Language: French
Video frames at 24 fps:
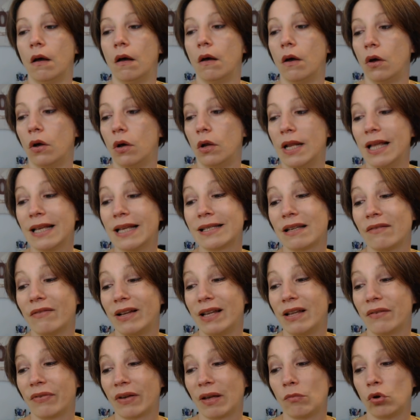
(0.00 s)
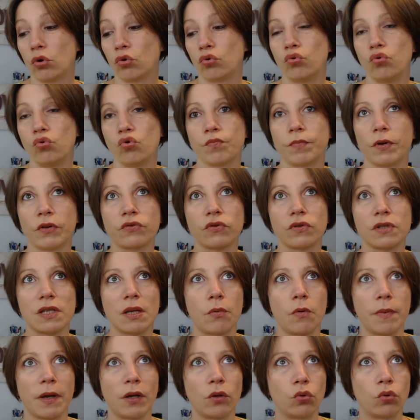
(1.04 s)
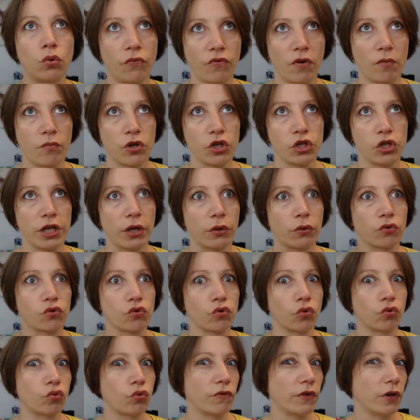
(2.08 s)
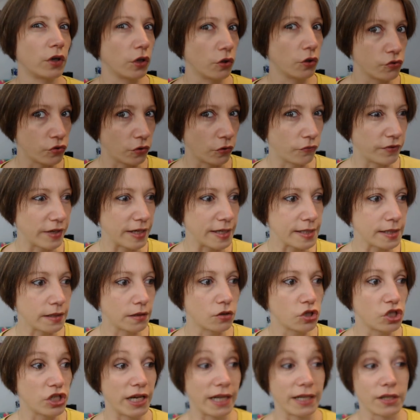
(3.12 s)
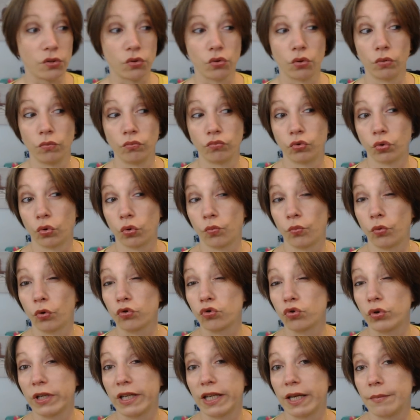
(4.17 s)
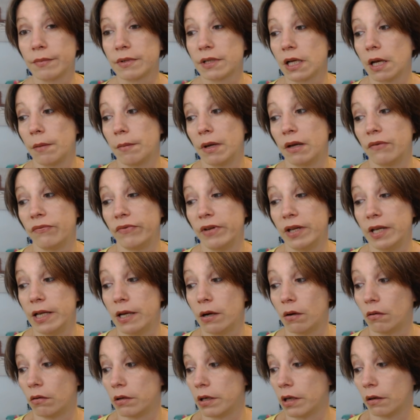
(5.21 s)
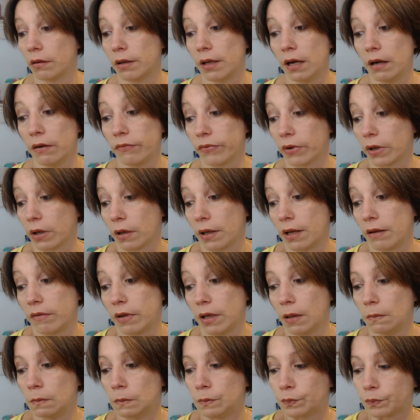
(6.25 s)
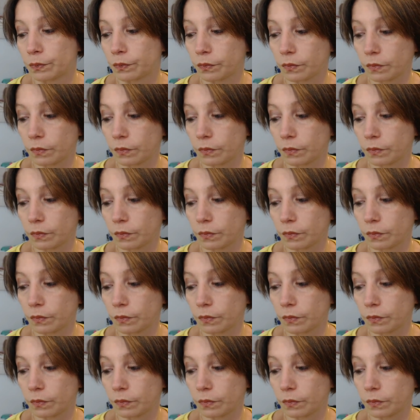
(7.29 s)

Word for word: Euh, là, ça valait vraiment le coup. Je pense que c'est à peu près deux fois moins cher que ce qu'on trouve en grande surface chez Action. Donc, pour ceux qui aiment ça, ben, filez, en, il y en a, enfin, il y en avait.